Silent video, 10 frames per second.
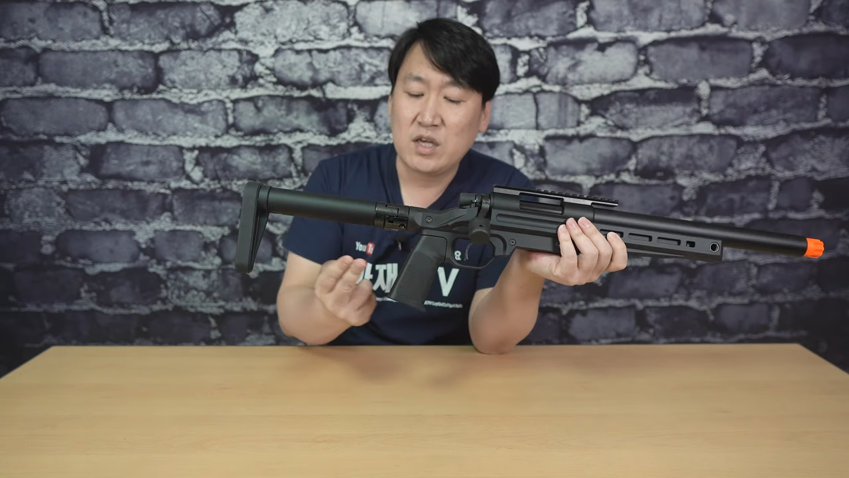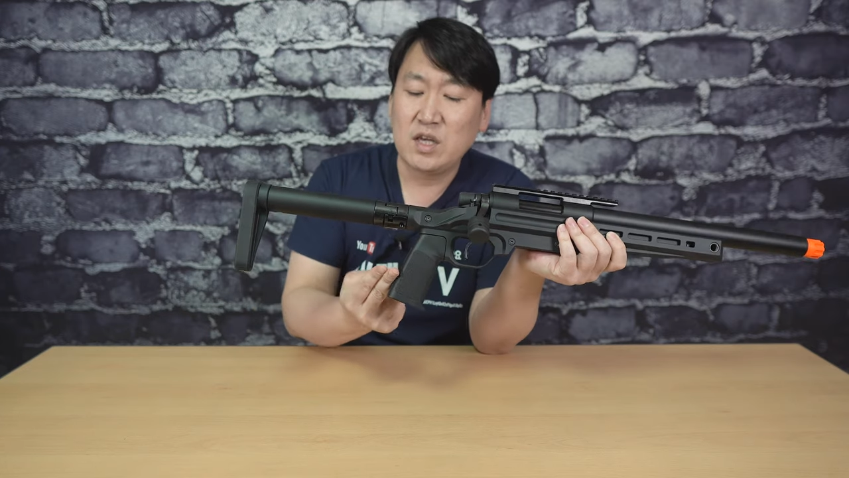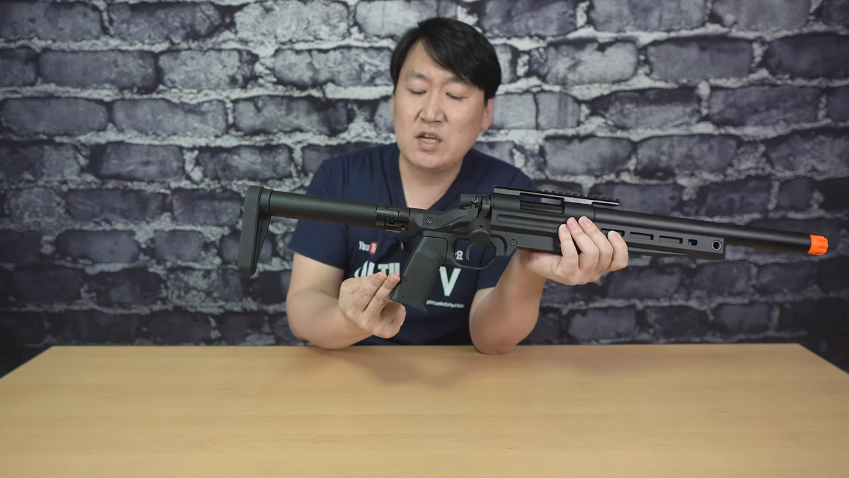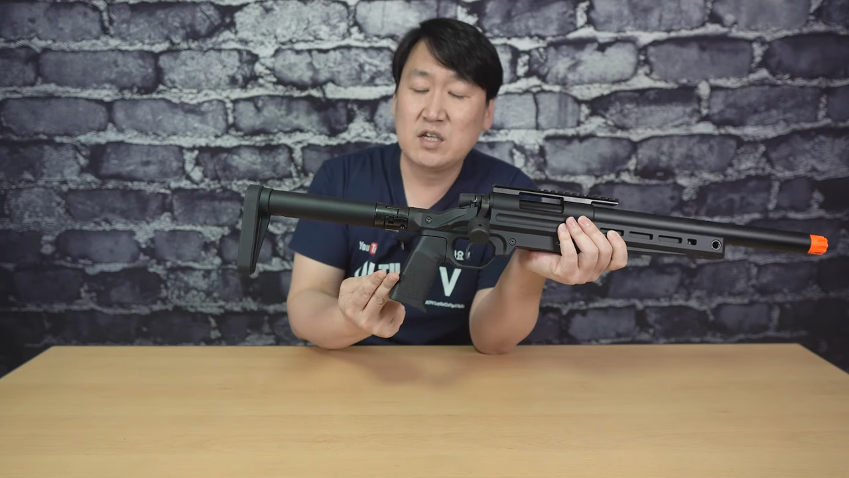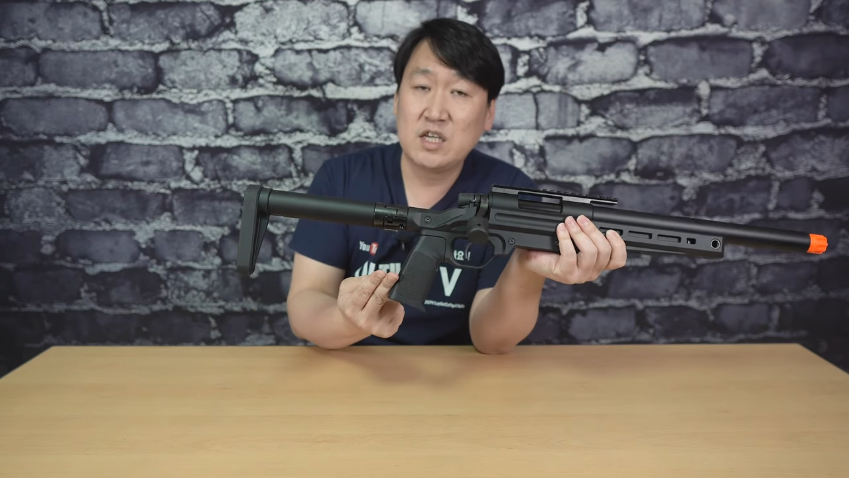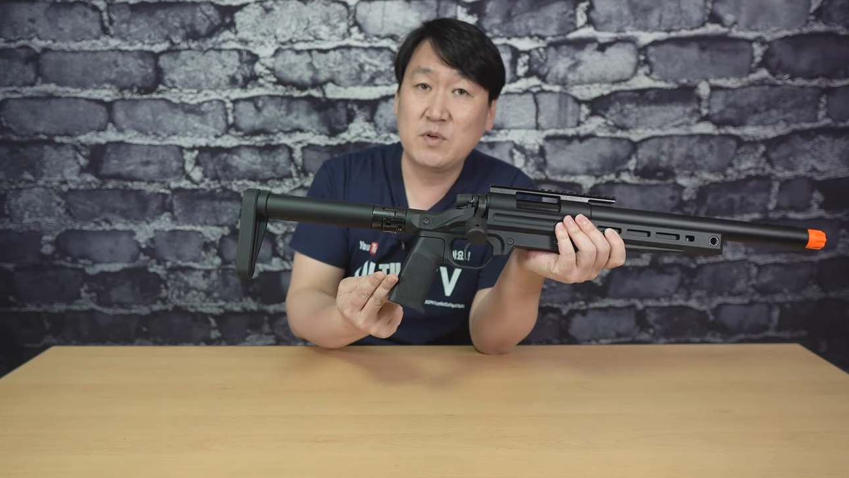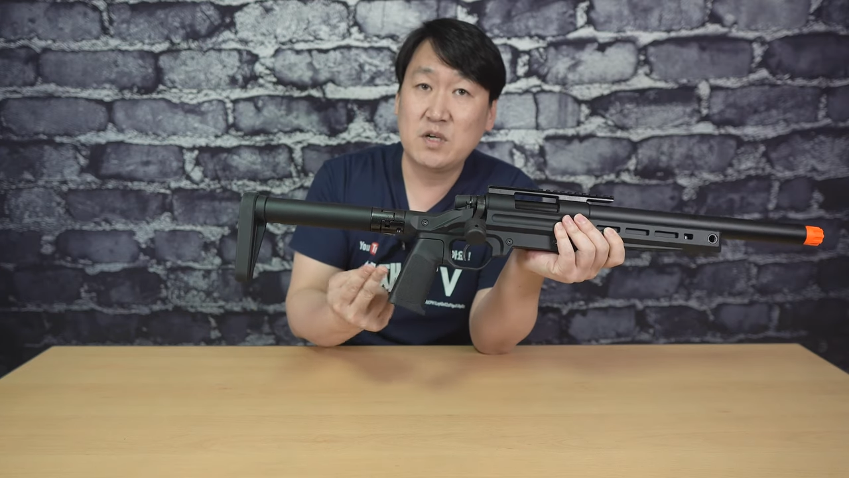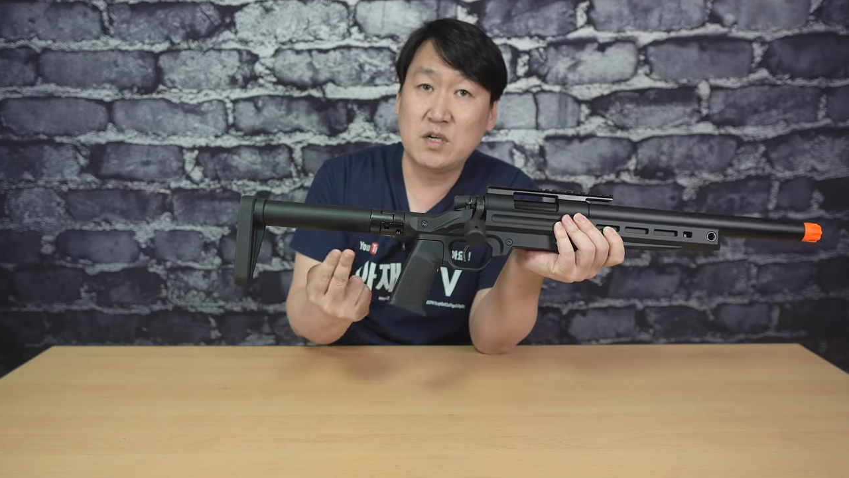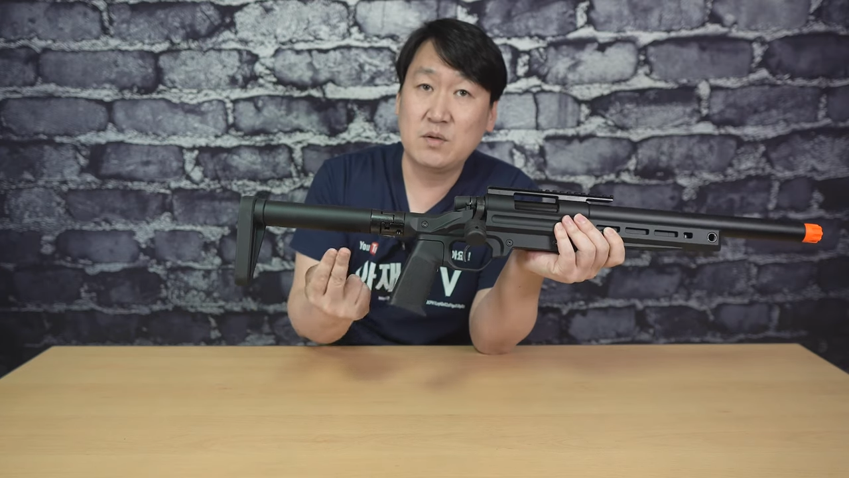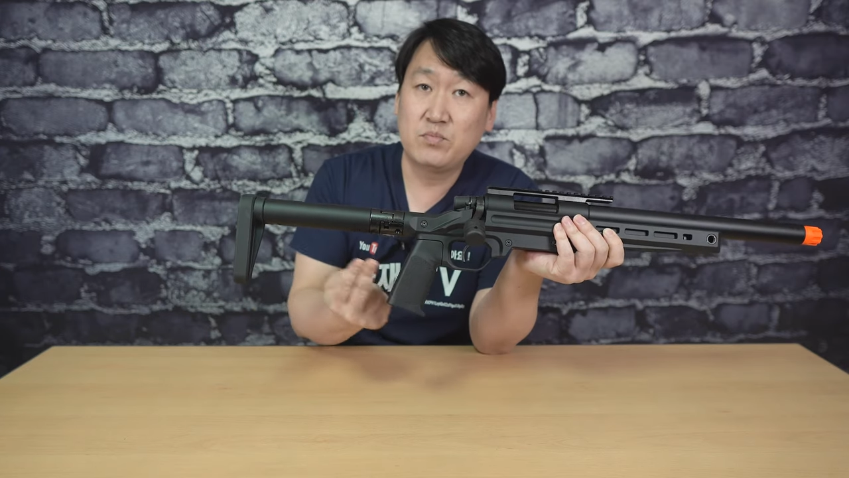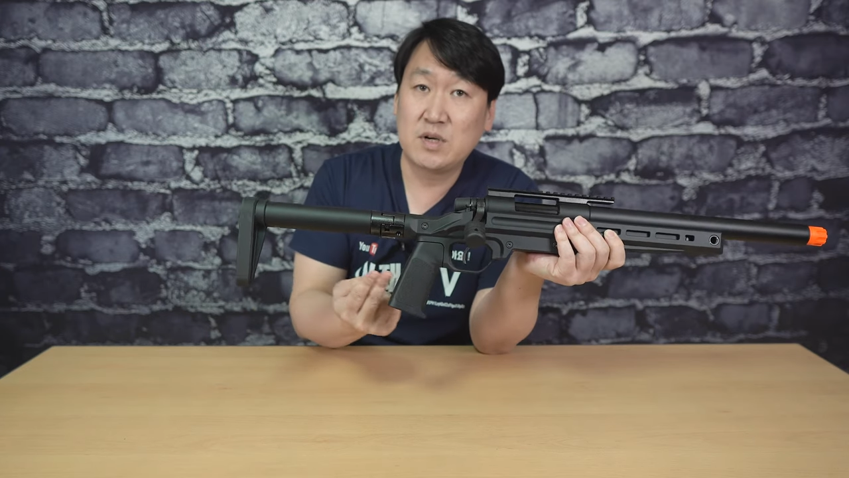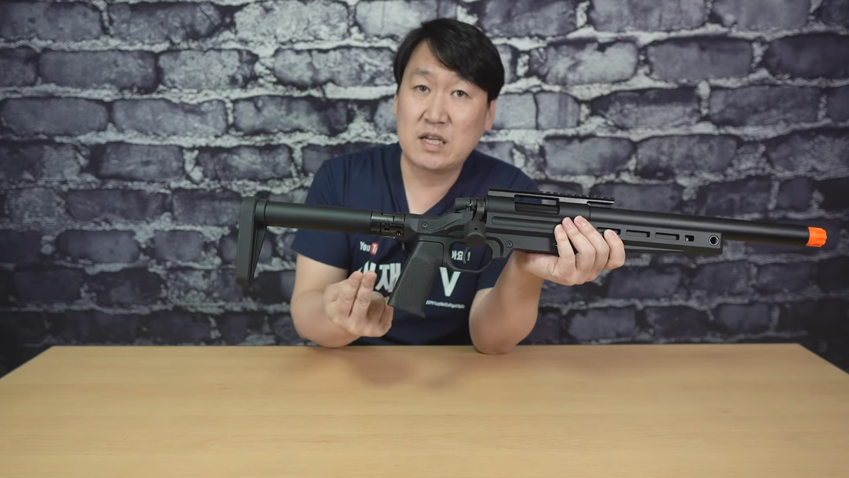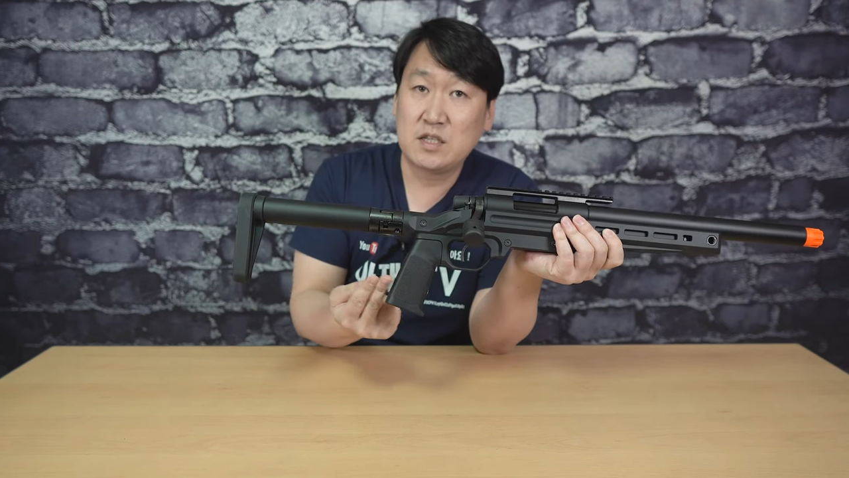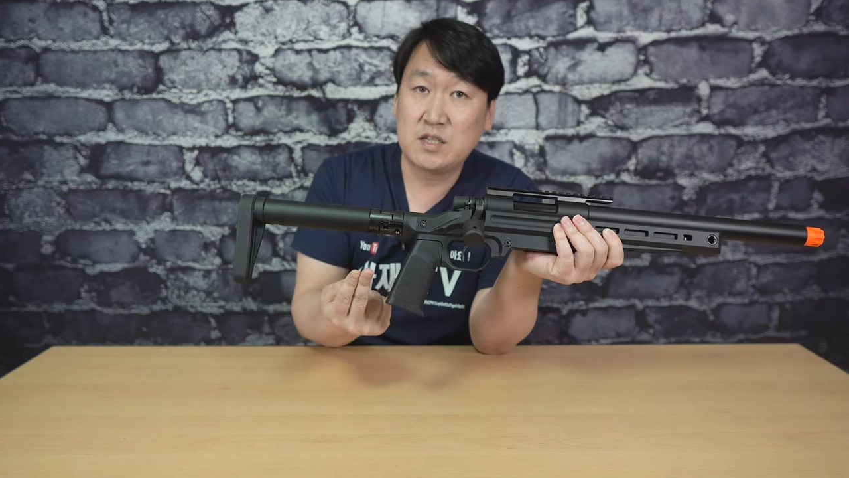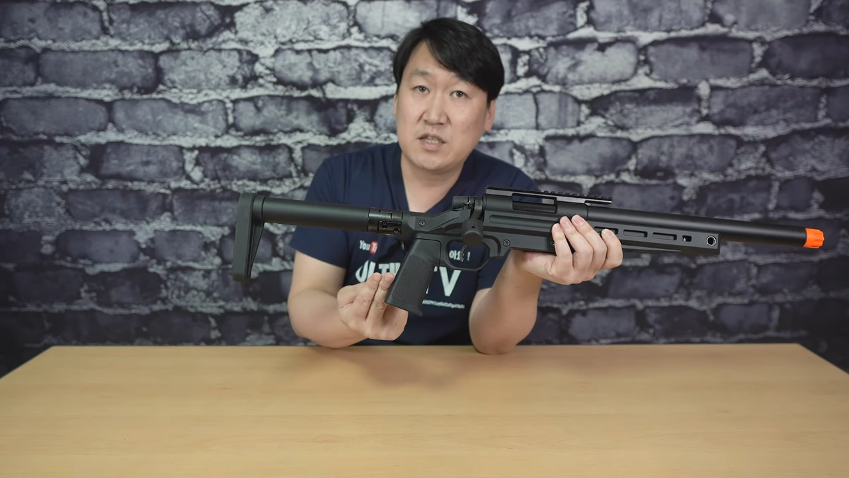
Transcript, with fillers: 이 그립은 플라스틱